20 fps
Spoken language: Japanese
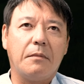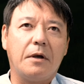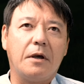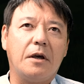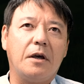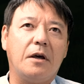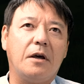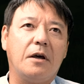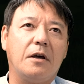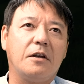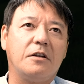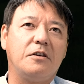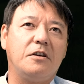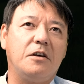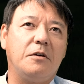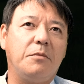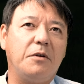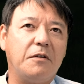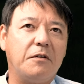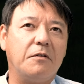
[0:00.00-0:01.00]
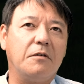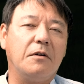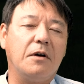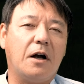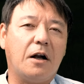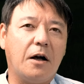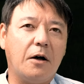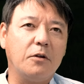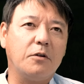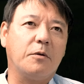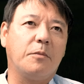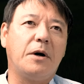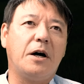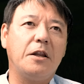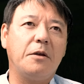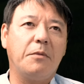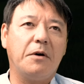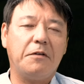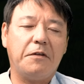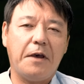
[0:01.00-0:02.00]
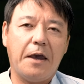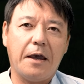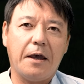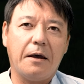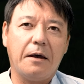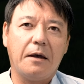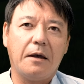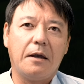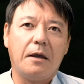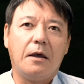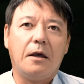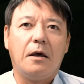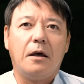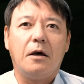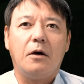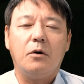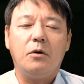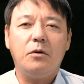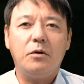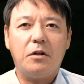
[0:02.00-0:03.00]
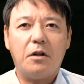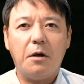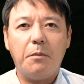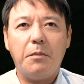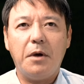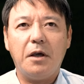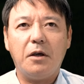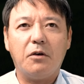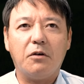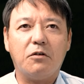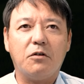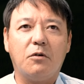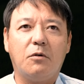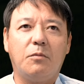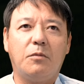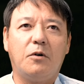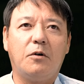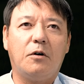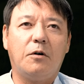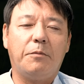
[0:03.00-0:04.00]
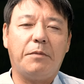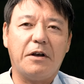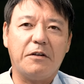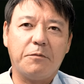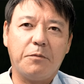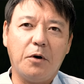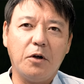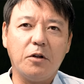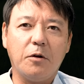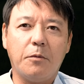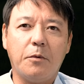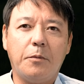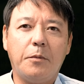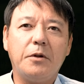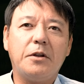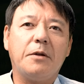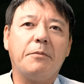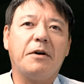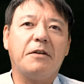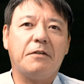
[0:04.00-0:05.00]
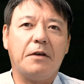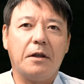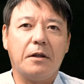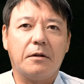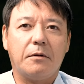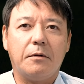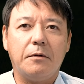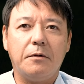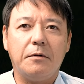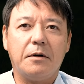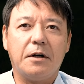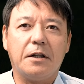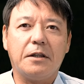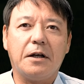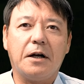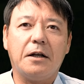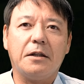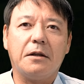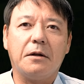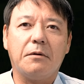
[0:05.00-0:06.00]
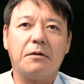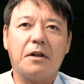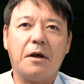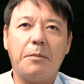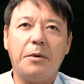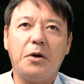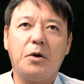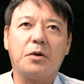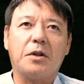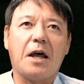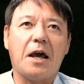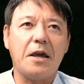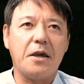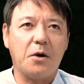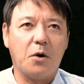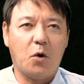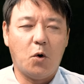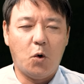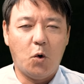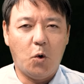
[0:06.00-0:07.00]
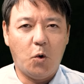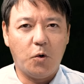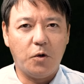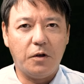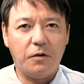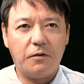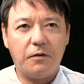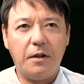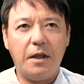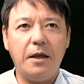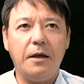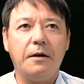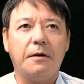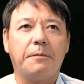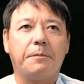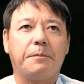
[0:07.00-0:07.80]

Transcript: えー、GBiz アカウントもありません。運転免許証もパスポートも持ってませんという方々のための対応方法ですね。